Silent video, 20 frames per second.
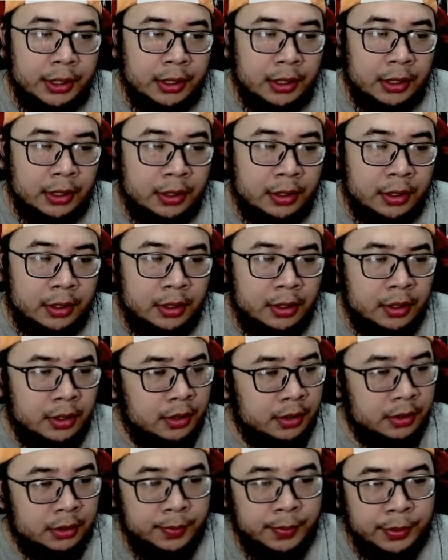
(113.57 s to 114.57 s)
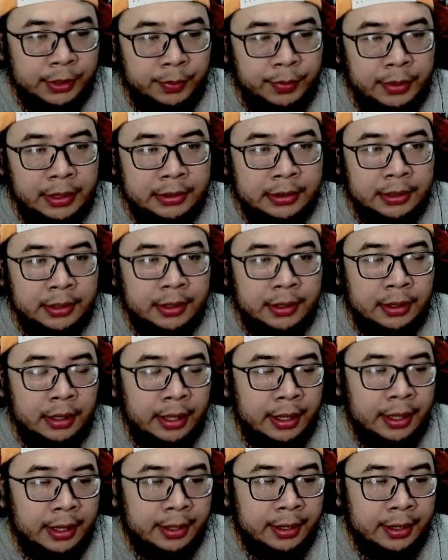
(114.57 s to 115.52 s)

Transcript: dan ini seperti biasa ya kayak